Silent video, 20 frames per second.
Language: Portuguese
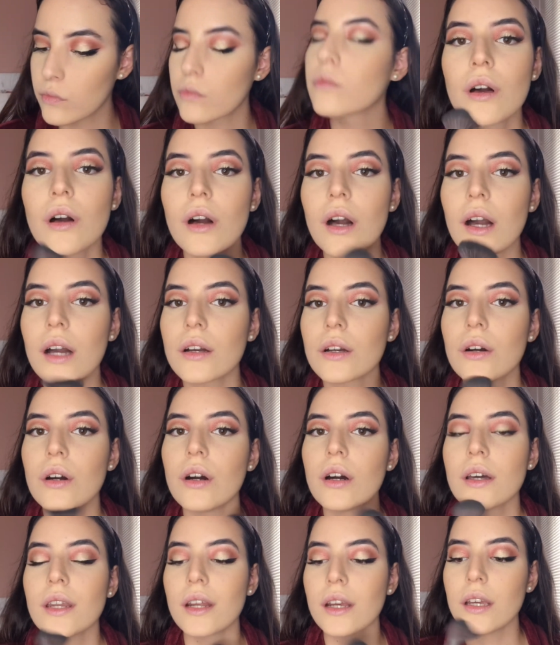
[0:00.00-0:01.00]

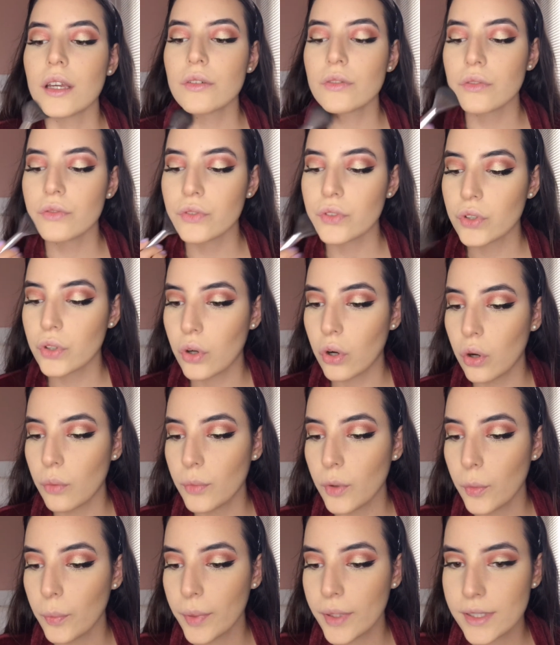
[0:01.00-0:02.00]
Agora eu vou vir com o
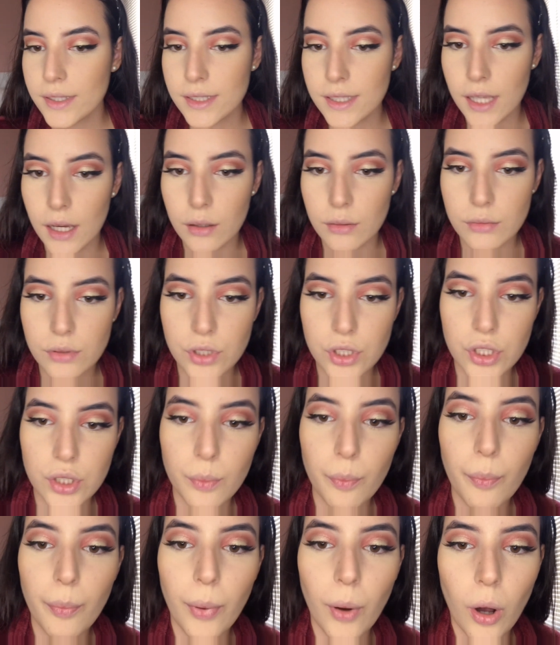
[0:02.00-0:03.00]
meu pincel de
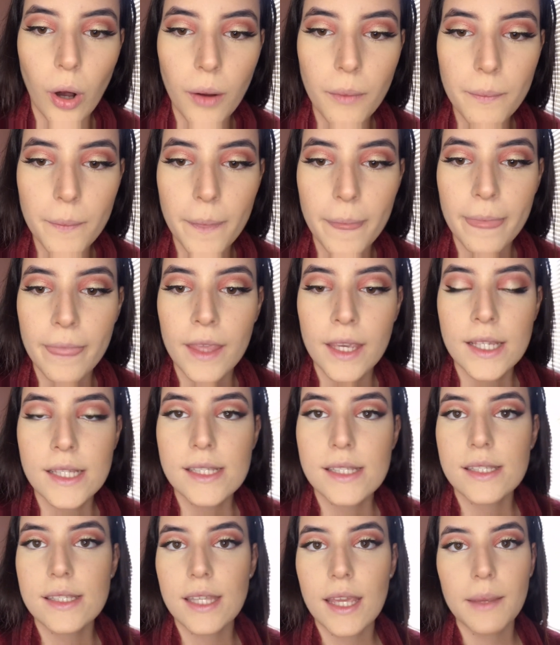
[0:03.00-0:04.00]
pó,
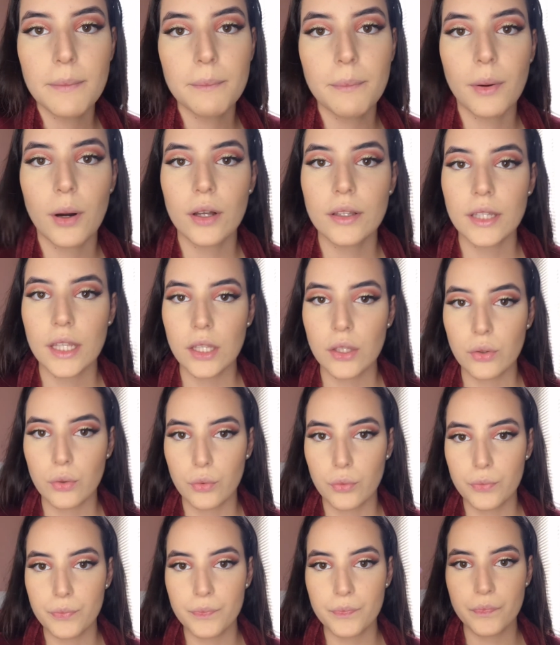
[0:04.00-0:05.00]
sem pó
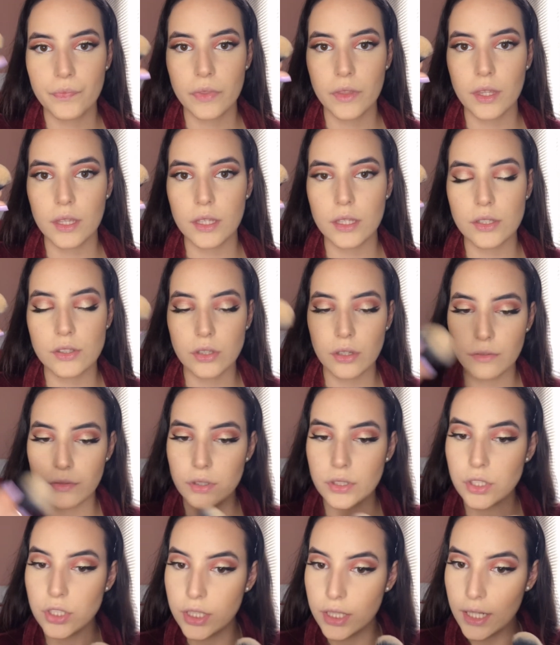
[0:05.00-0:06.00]
nenhum, e só vou
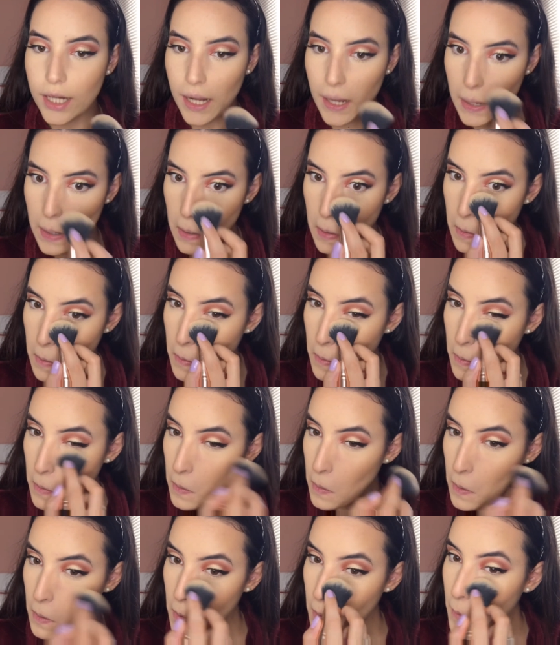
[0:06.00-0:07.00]
tirar
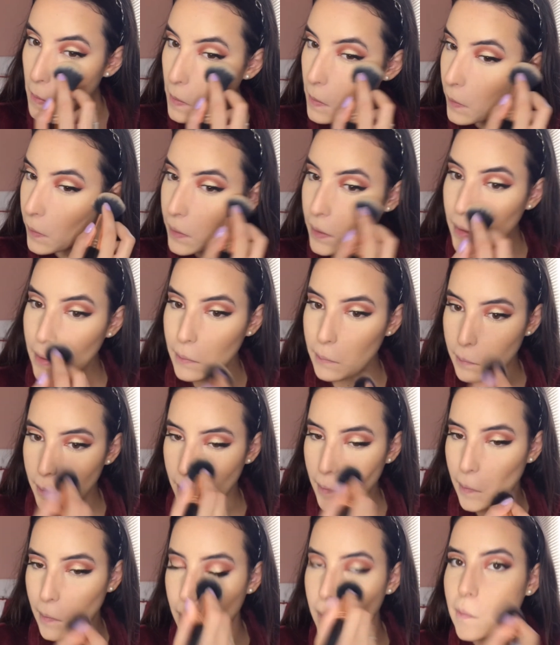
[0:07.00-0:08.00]
aquele
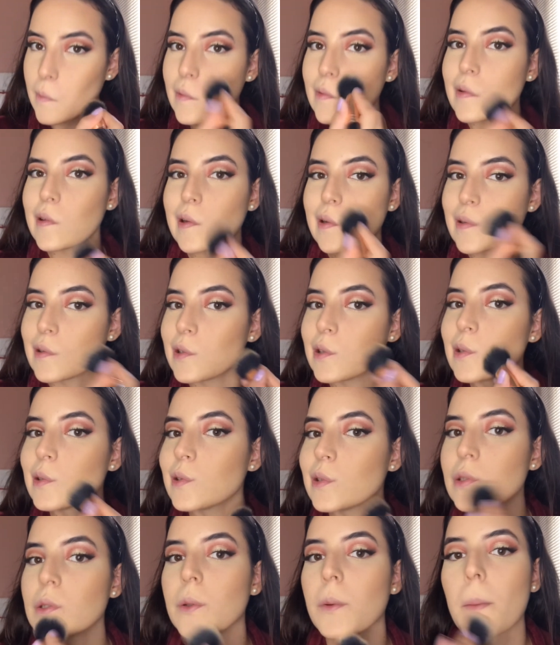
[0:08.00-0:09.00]
pó
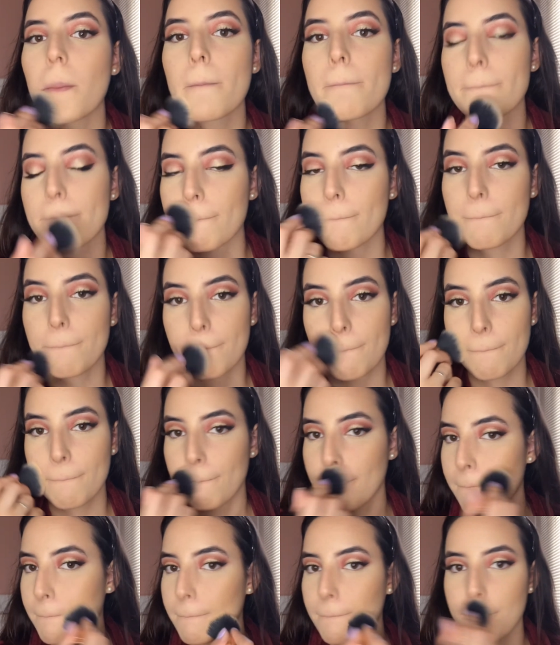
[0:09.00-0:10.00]
translúcido.
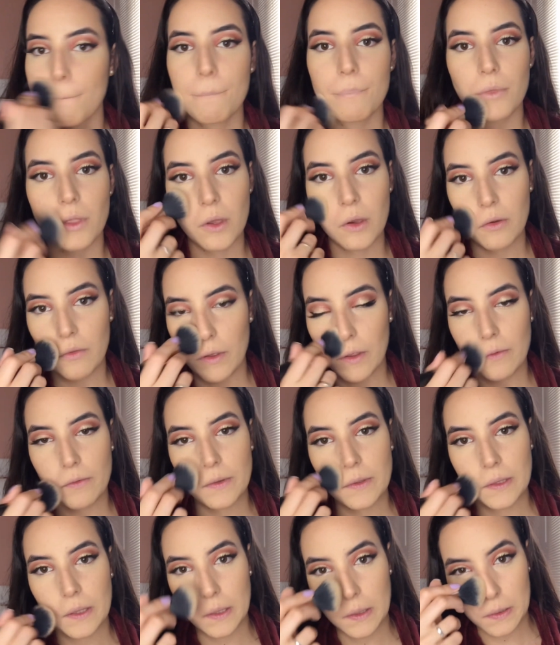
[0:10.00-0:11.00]
Então eu venho
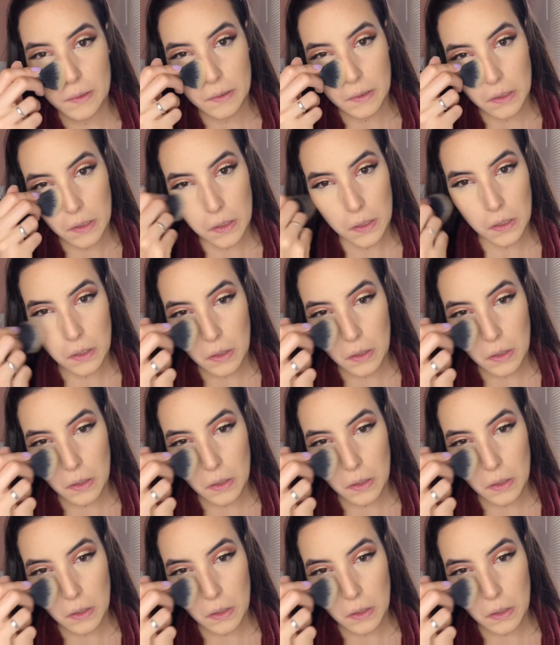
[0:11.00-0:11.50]
fazendo assim.